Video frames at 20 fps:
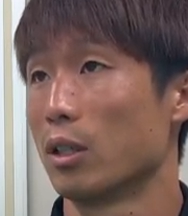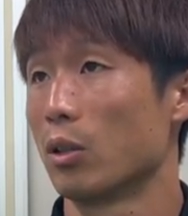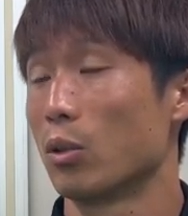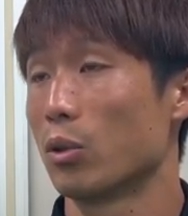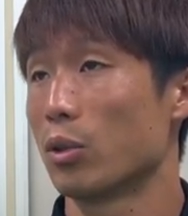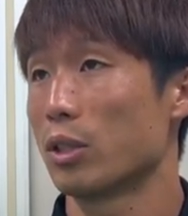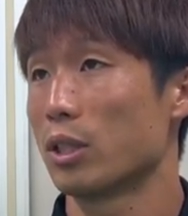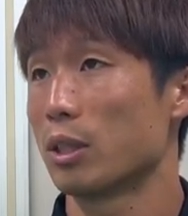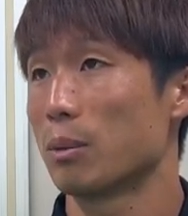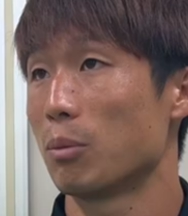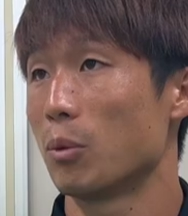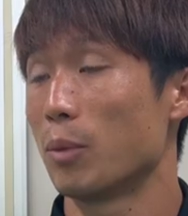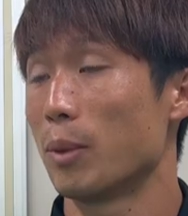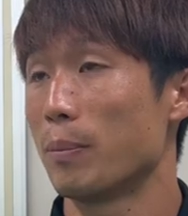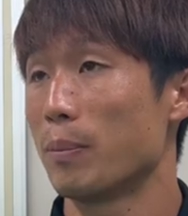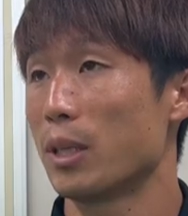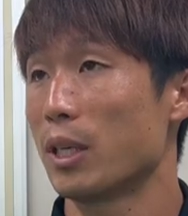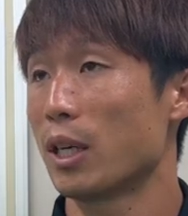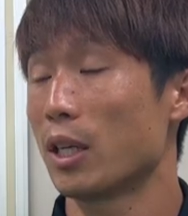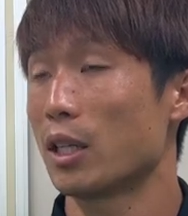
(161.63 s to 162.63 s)
ゴールシーンも、まあ、
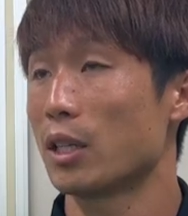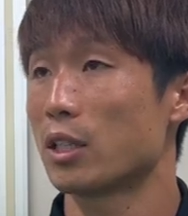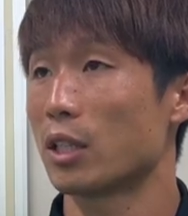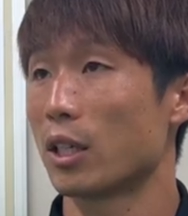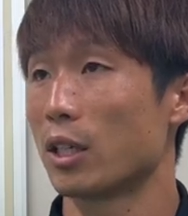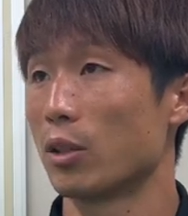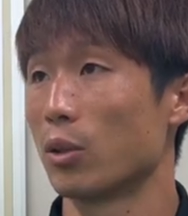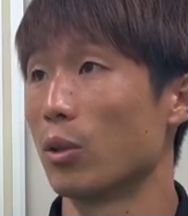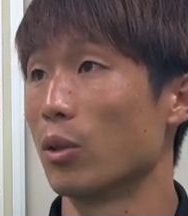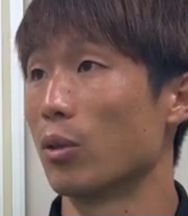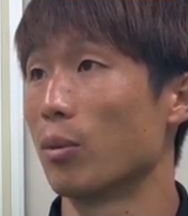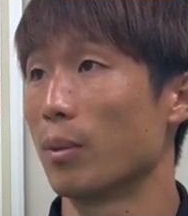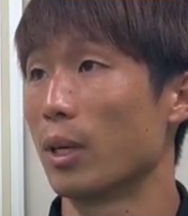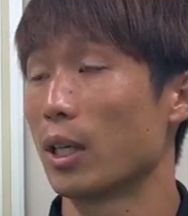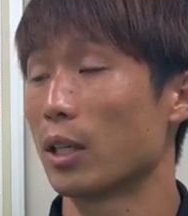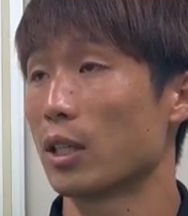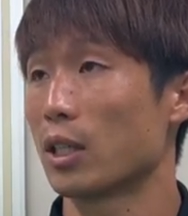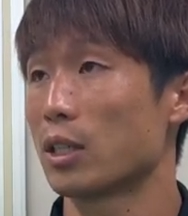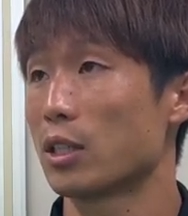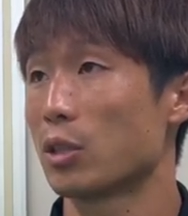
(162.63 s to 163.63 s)
PK でしたけど、ま
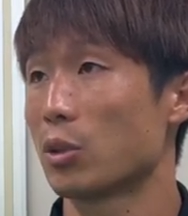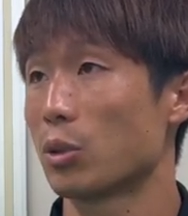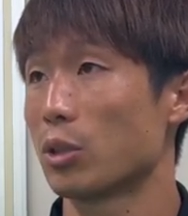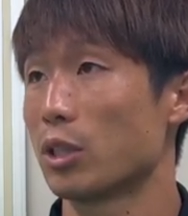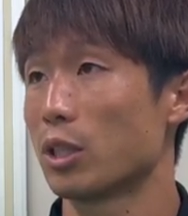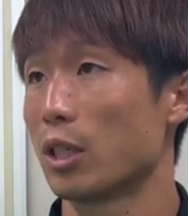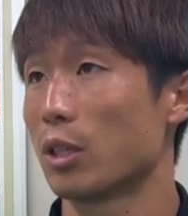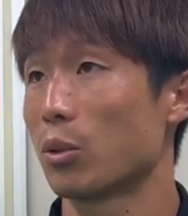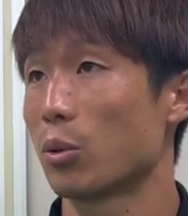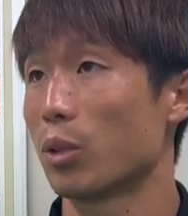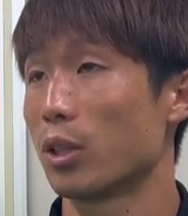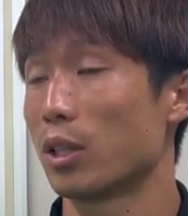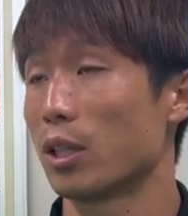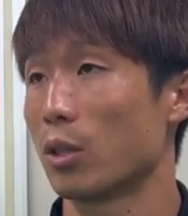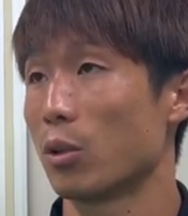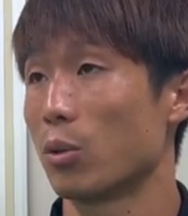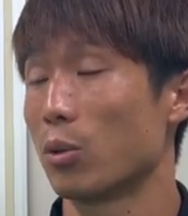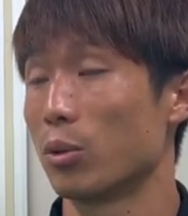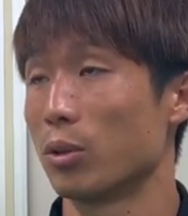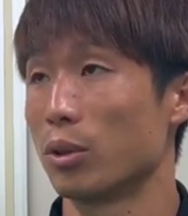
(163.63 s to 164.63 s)
あ、形として取れ
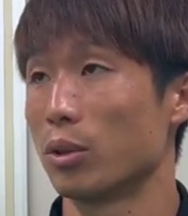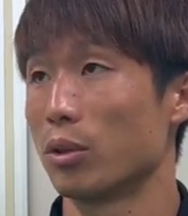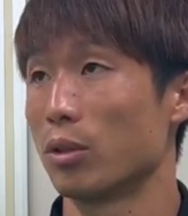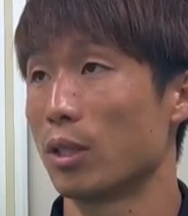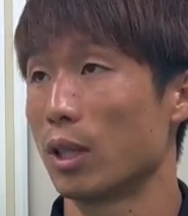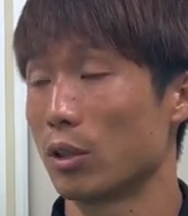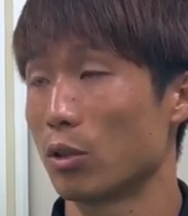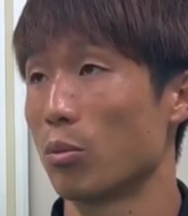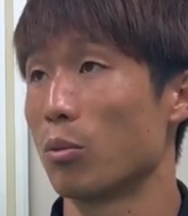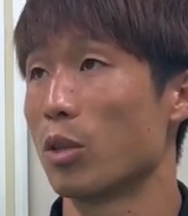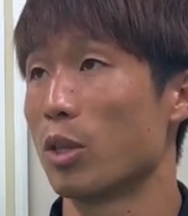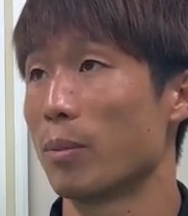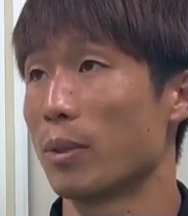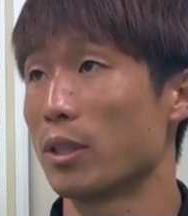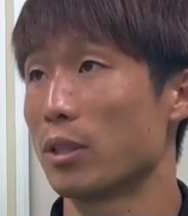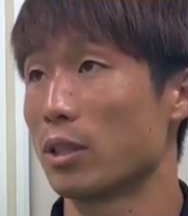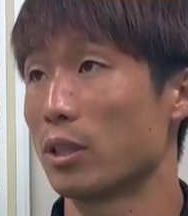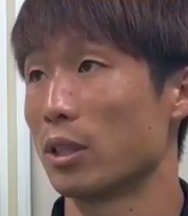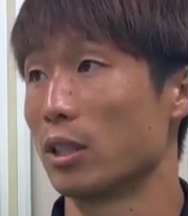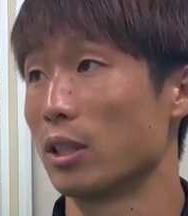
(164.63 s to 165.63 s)
たゴールだと思い
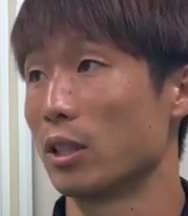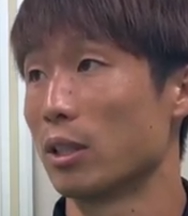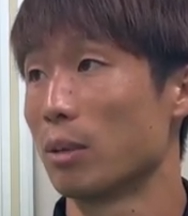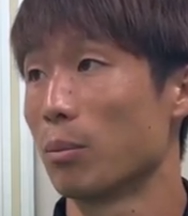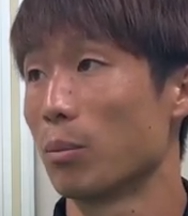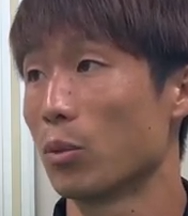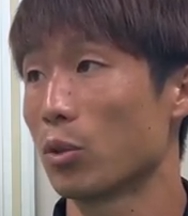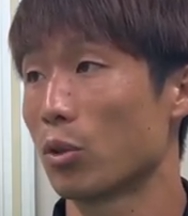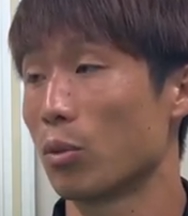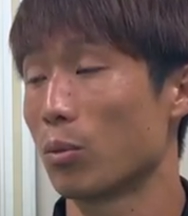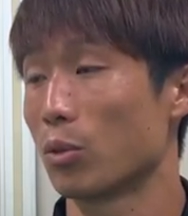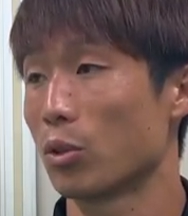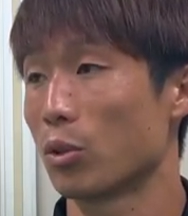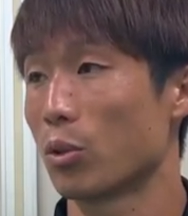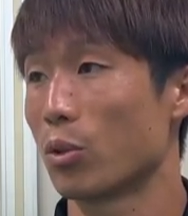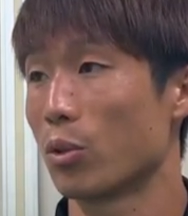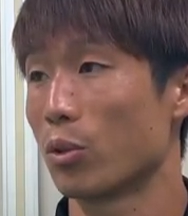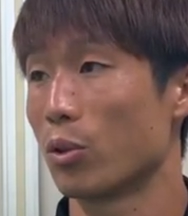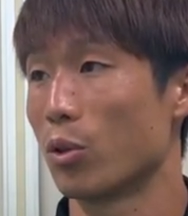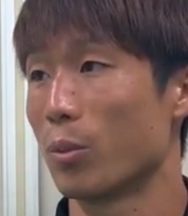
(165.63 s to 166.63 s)
ますし、もっともっ
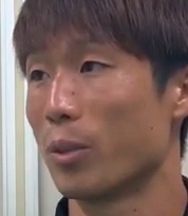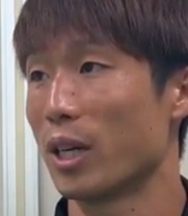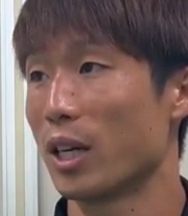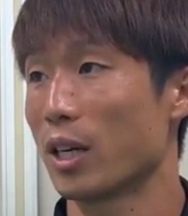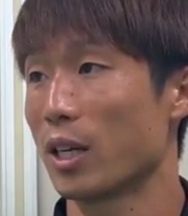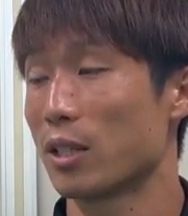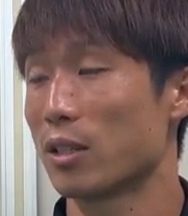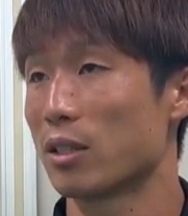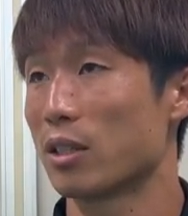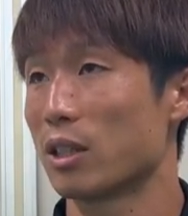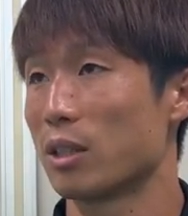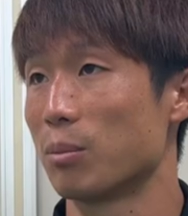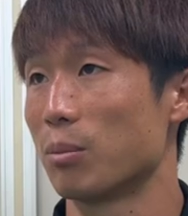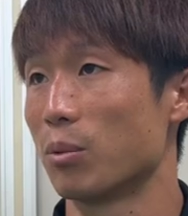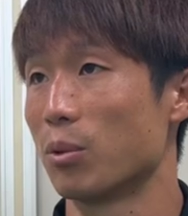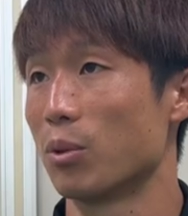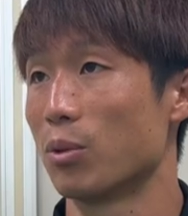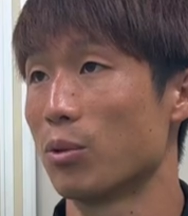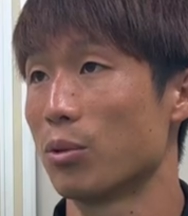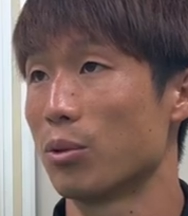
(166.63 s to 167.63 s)
とゴールを脅かすシーン
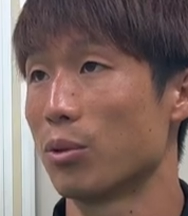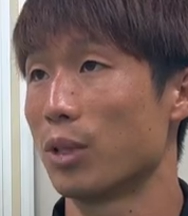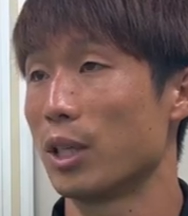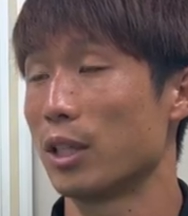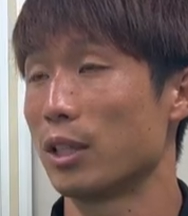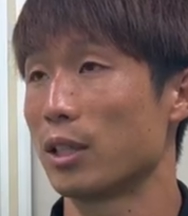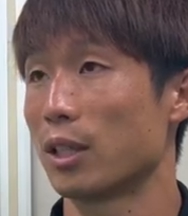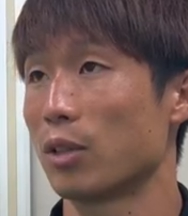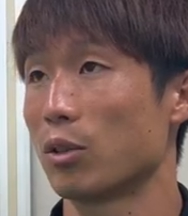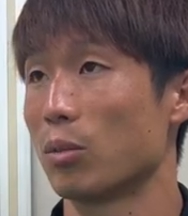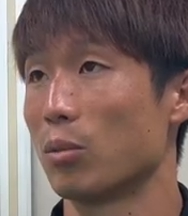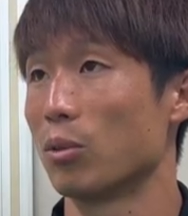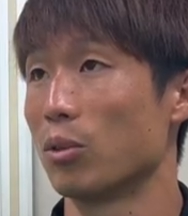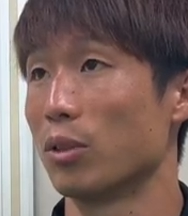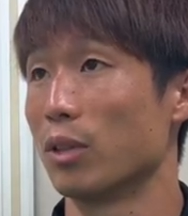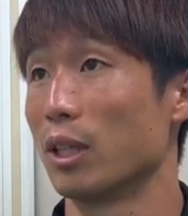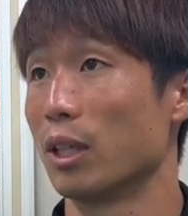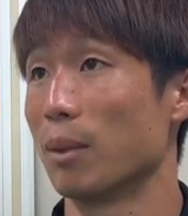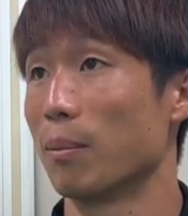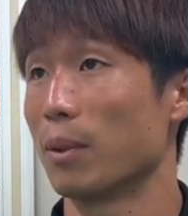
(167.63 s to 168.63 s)
も増えてたと思う
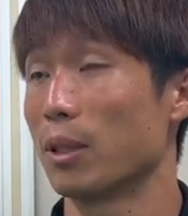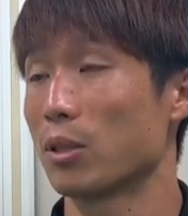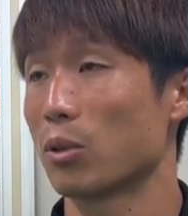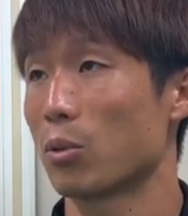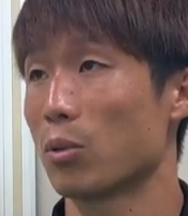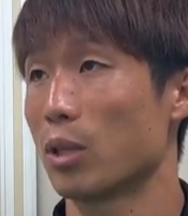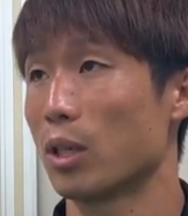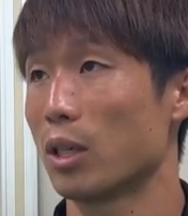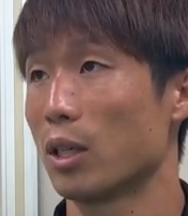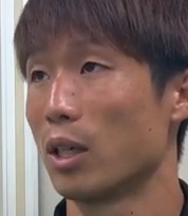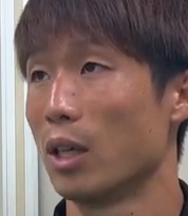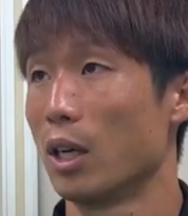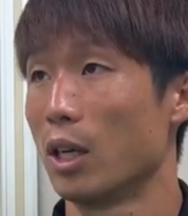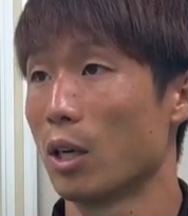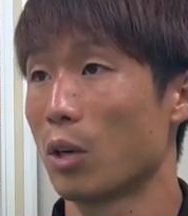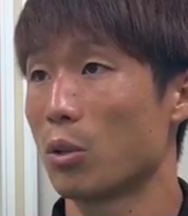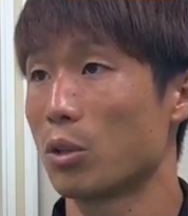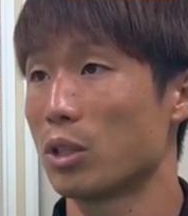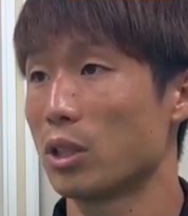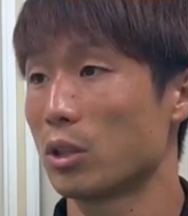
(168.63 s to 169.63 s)
んで、まあ、そこは
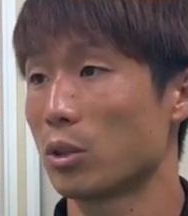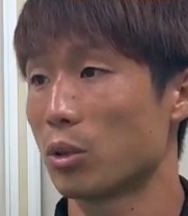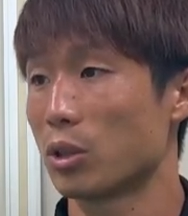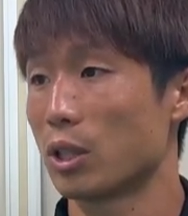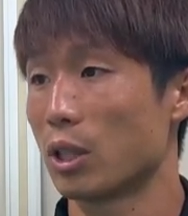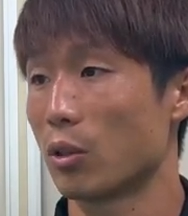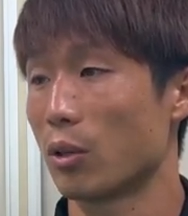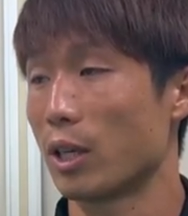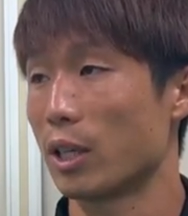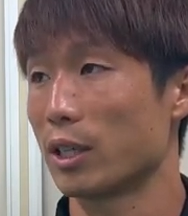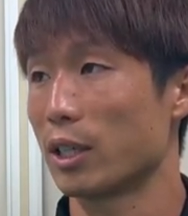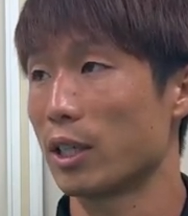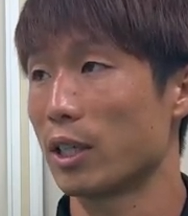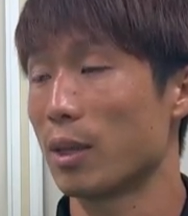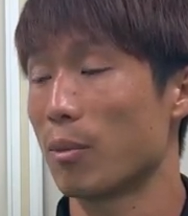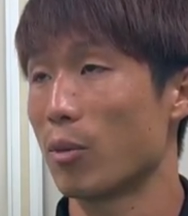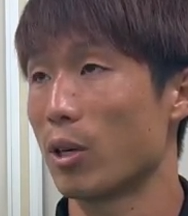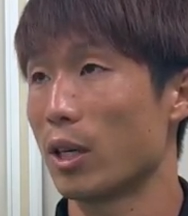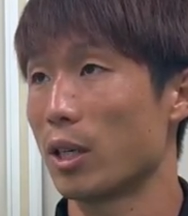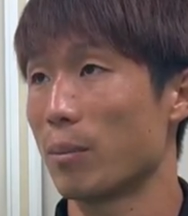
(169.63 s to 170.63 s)
個人としての課題
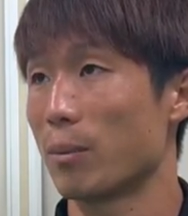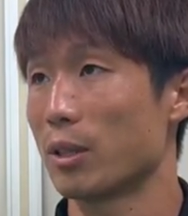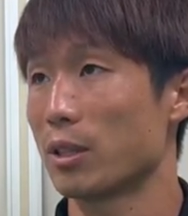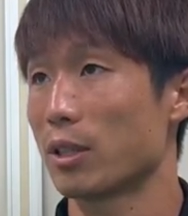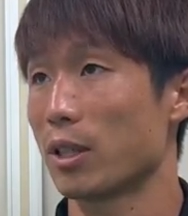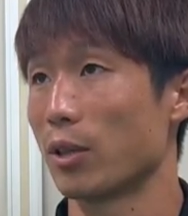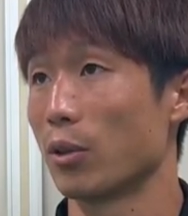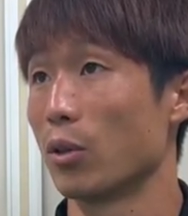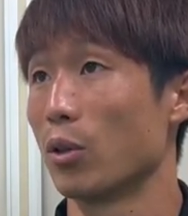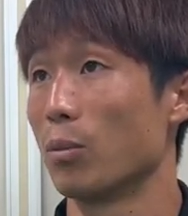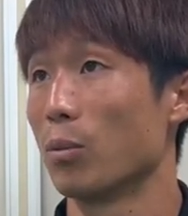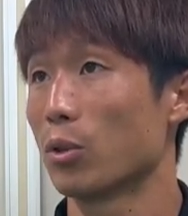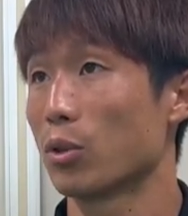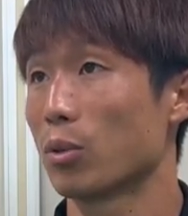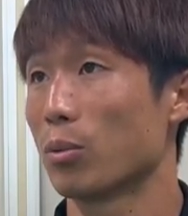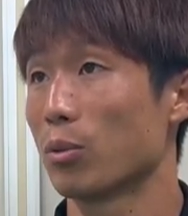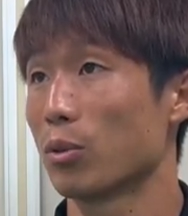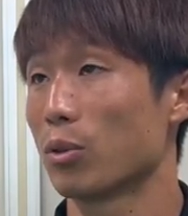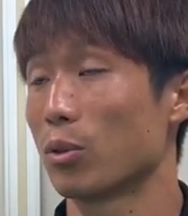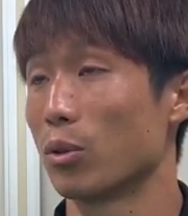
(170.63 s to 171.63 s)
でもありますけど、
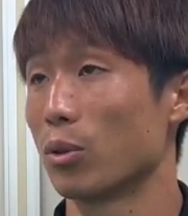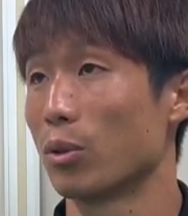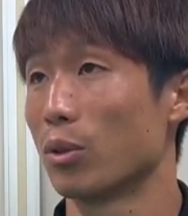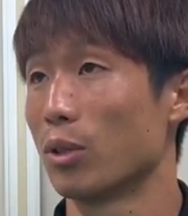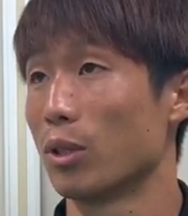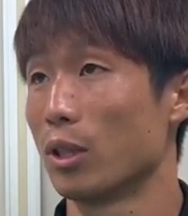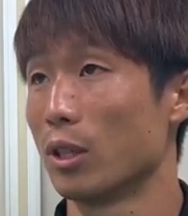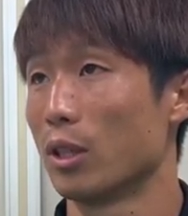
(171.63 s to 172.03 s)
もっともっと